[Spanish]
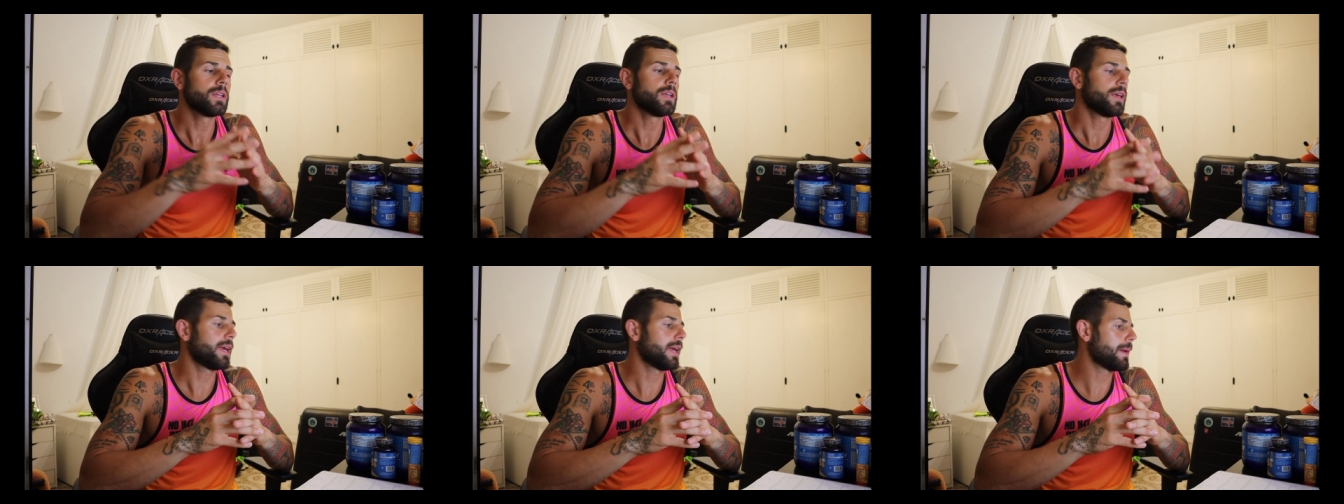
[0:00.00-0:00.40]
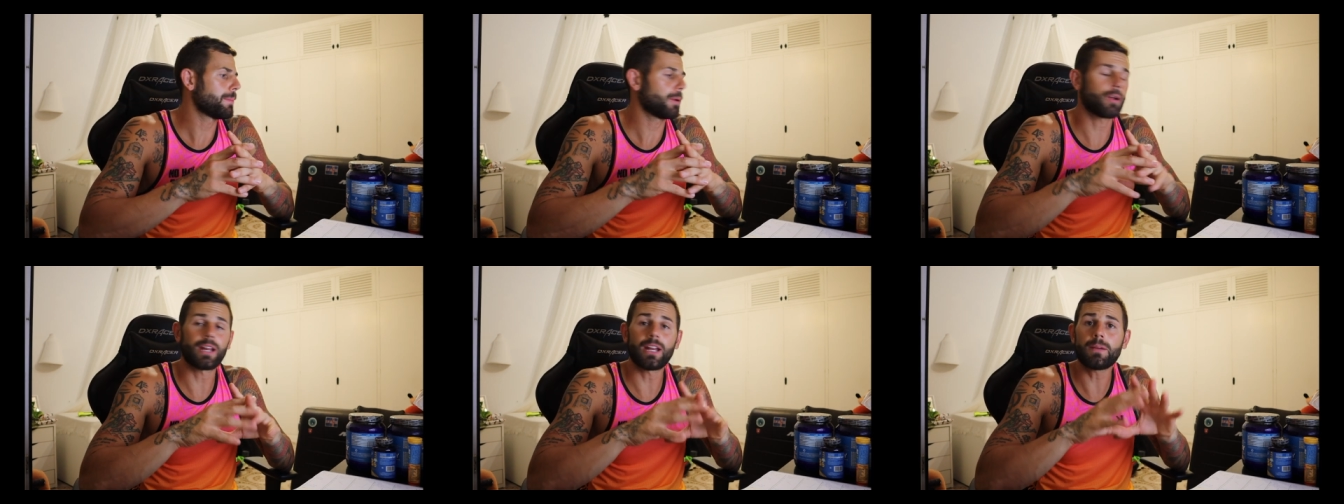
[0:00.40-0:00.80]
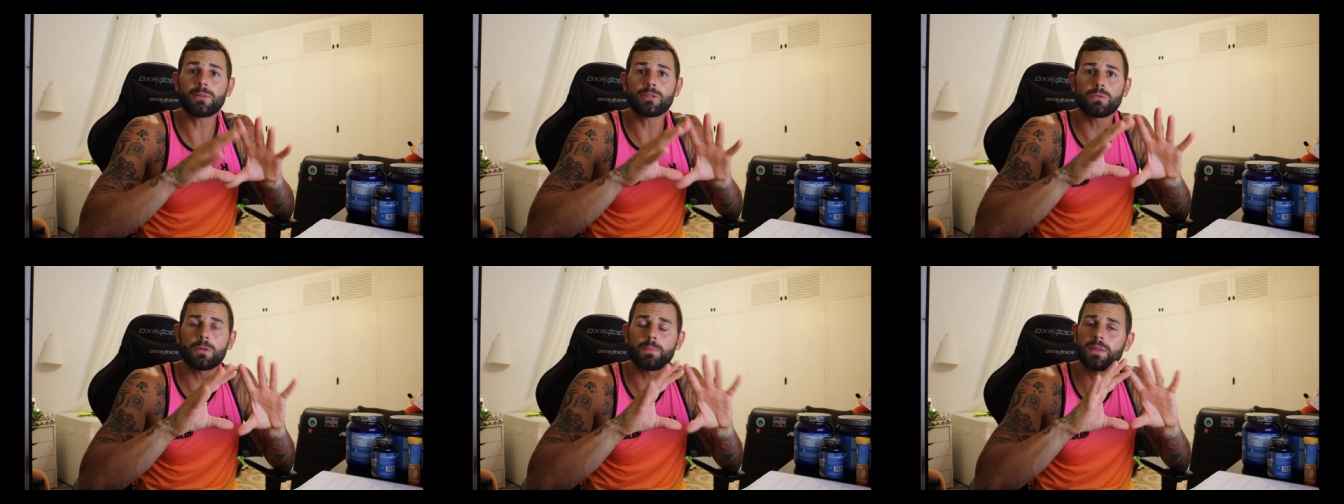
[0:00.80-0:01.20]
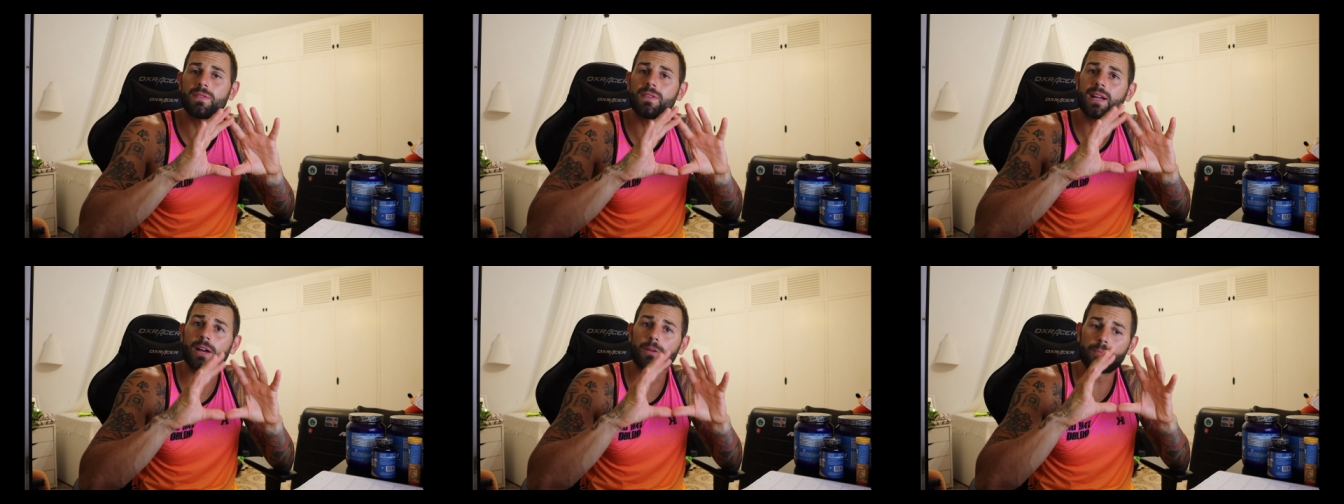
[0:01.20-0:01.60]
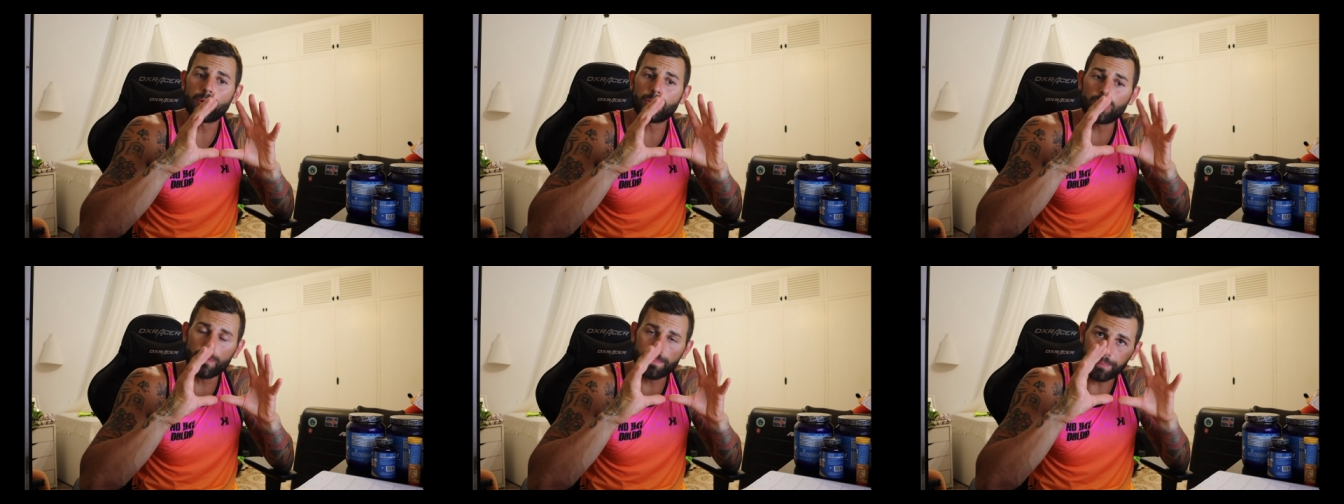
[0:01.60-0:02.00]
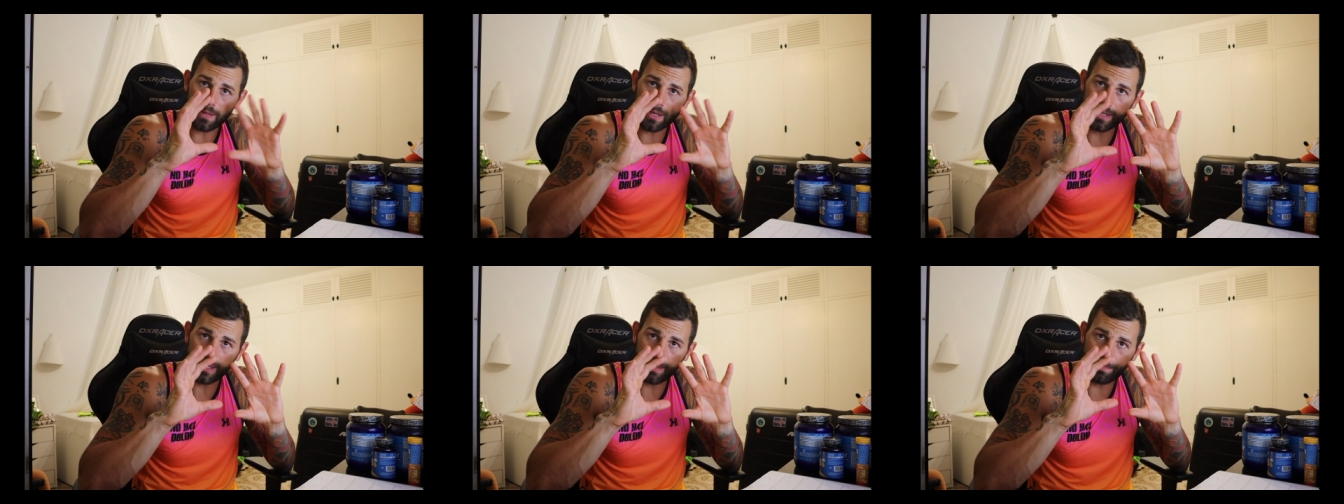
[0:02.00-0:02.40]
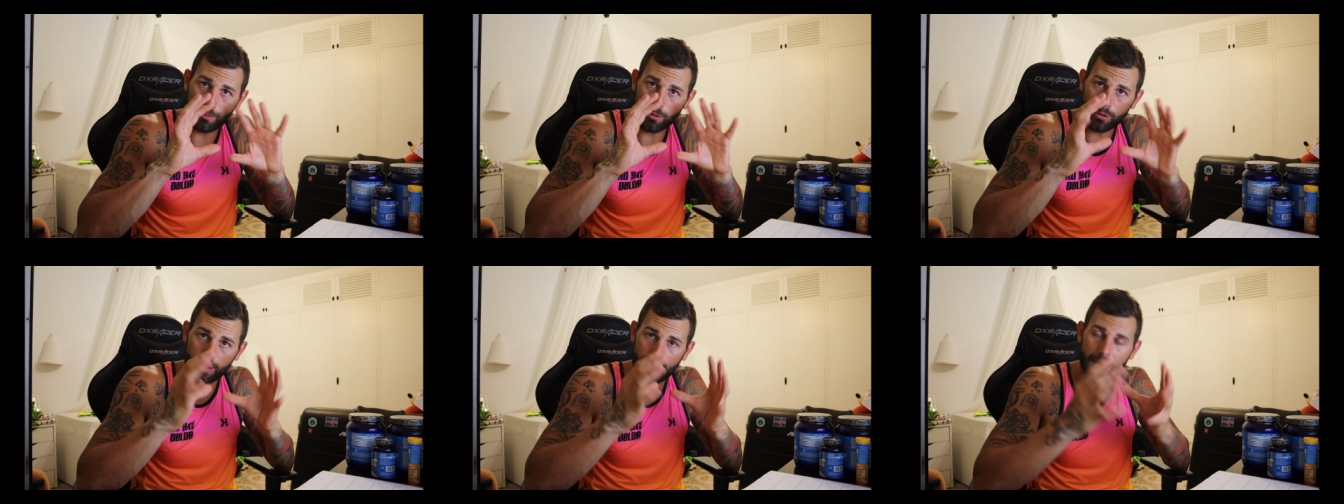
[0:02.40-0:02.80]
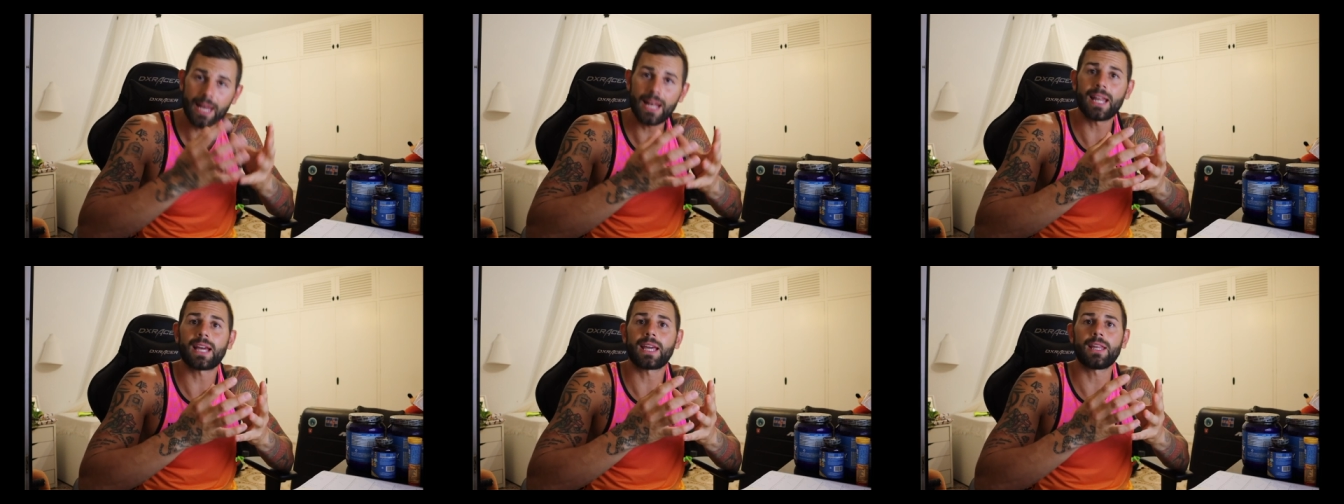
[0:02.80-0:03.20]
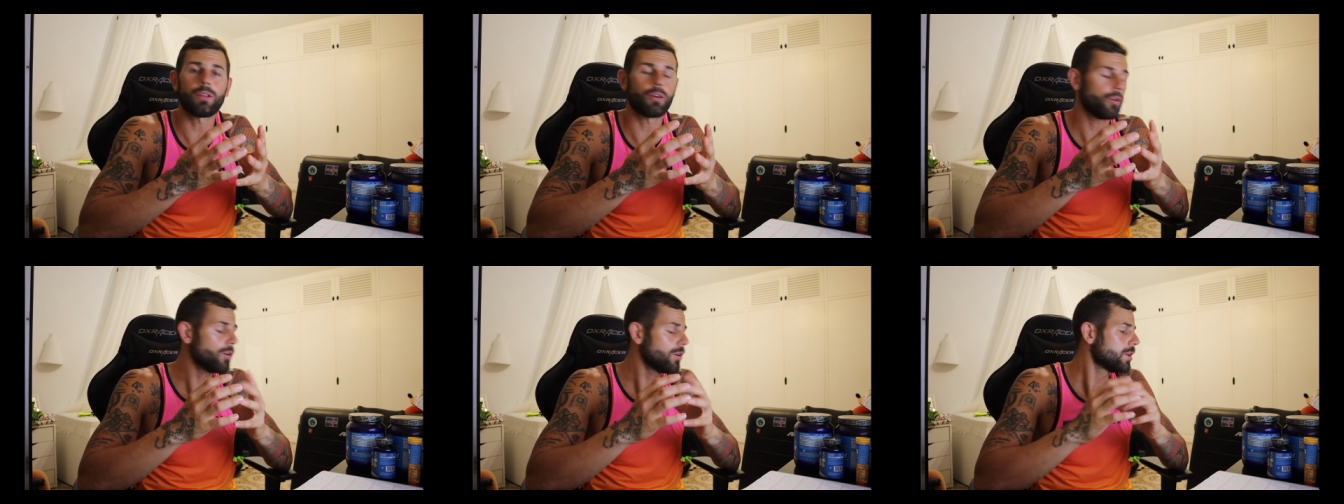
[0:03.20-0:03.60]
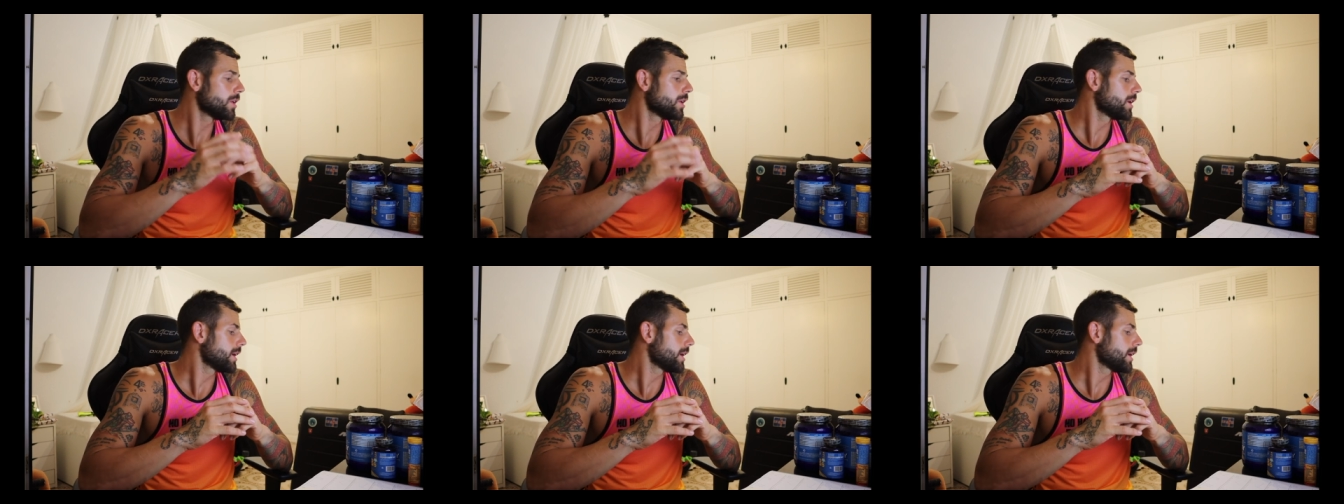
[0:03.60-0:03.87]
pero quería más o menos especificar un poquito por qué he elegido, ¿no?